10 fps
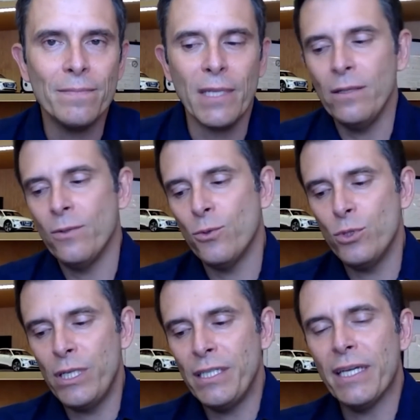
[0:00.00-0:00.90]
Né?
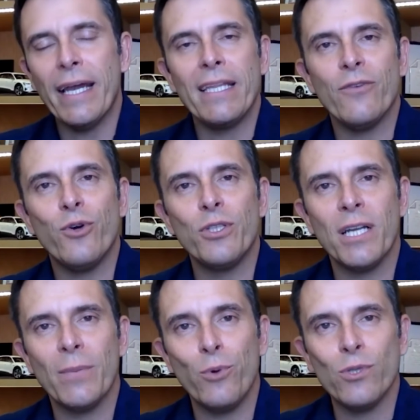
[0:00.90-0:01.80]
Um dia de queda
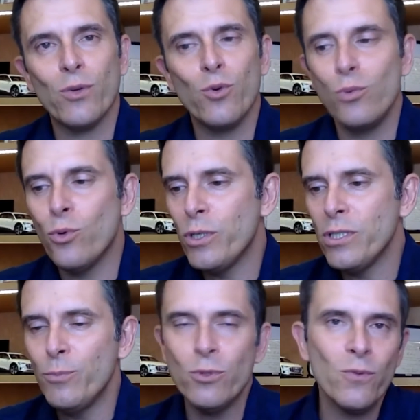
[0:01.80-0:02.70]
forte na bolsa como
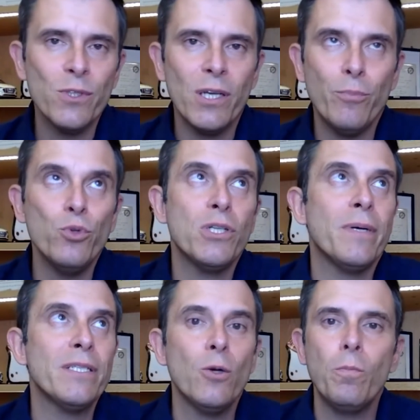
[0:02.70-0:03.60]
hoje, muitos vão dizer: puxa,
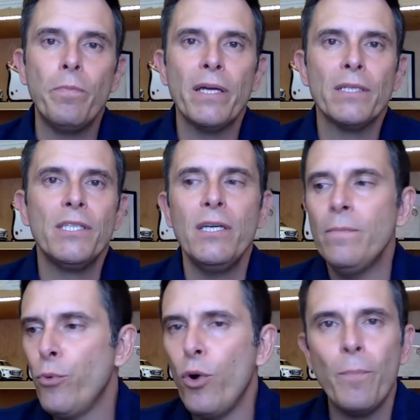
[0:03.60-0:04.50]
mas eu
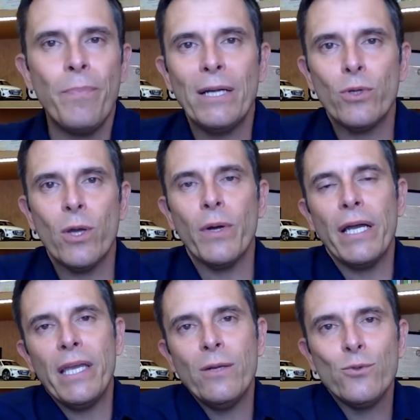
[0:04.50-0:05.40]
perdi boa parte do que eu
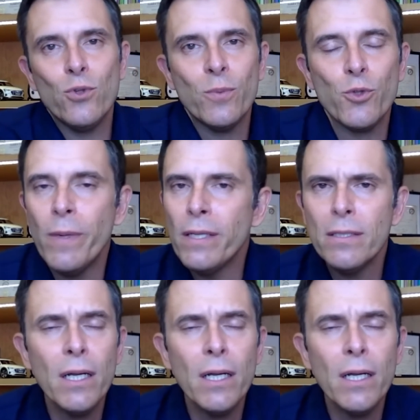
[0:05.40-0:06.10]
ganhei nos últimos meses.